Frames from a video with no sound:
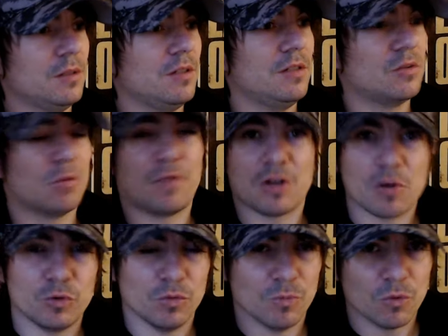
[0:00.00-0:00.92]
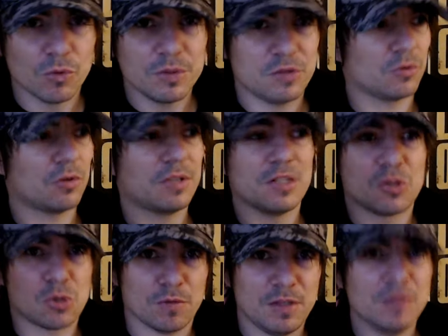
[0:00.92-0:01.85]
ils ont fait comme tout le monde, ils ont tenté de
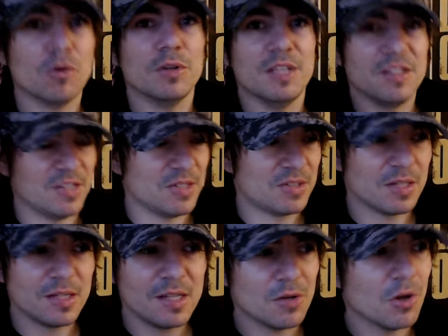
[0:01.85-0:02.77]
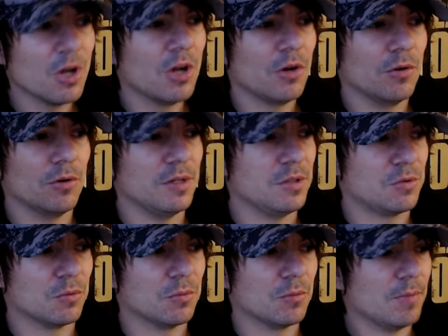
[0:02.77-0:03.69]
survivre, d'exister, euh,
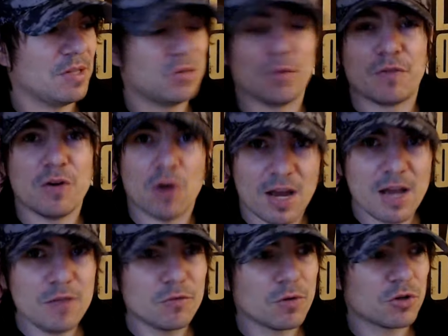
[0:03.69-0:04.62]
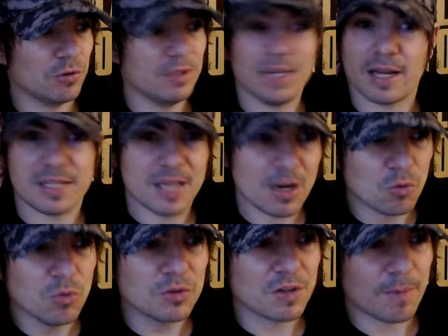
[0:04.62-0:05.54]
ils ont, ils ont fait leur life, quoi, je n'ai rien
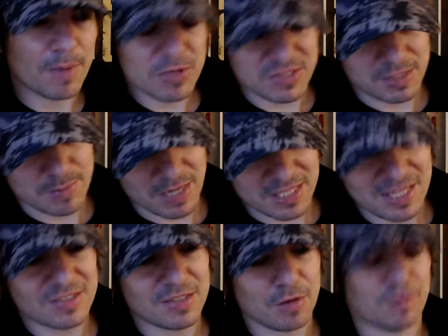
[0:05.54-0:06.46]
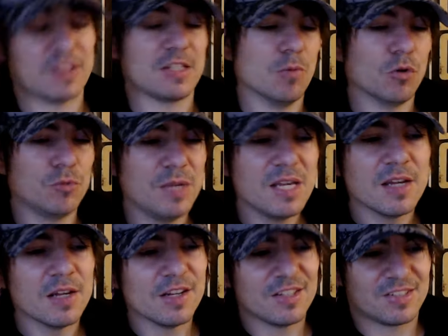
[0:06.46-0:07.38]
contre, mais moi ce qui m'inquiète, c'est, enfin ce qui m'ennuie,
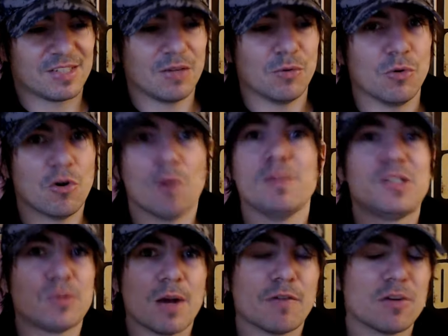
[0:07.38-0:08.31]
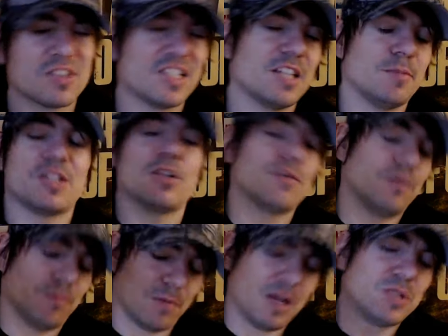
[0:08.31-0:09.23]
c'est l'ambition à la française, mais ça,
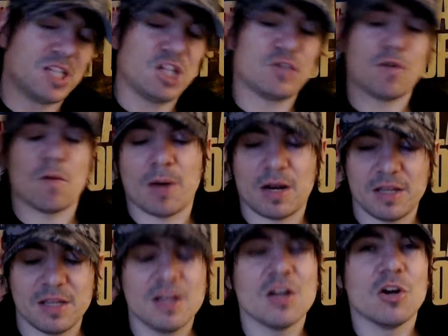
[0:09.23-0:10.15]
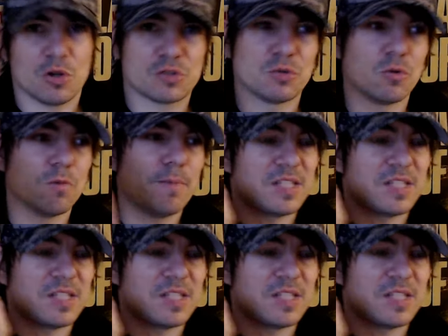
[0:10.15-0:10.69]
là aussi, je vais en parler en seconde